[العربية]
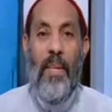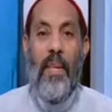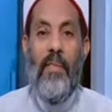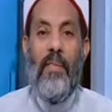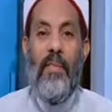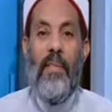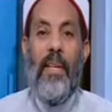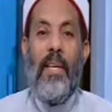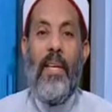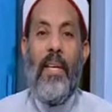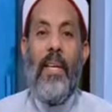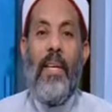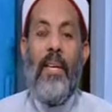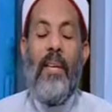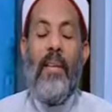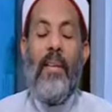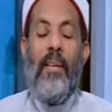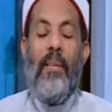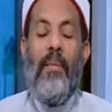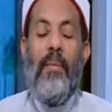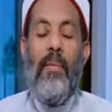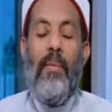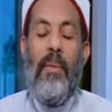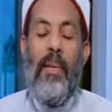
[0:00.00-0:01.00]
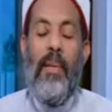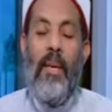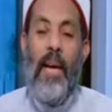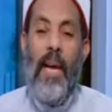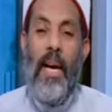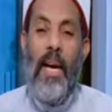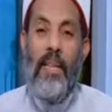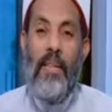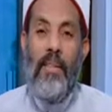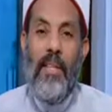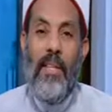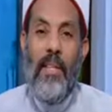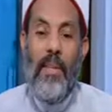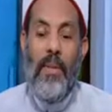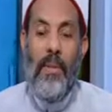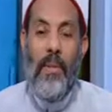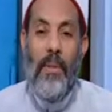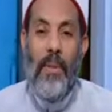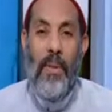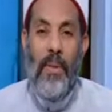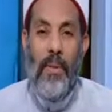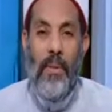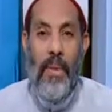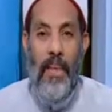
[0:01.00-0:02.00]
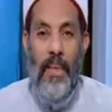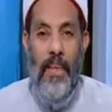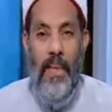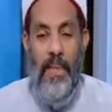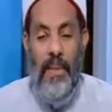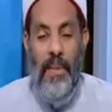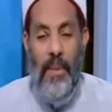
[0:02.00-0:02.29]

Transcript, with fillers: فحتى يكون هناك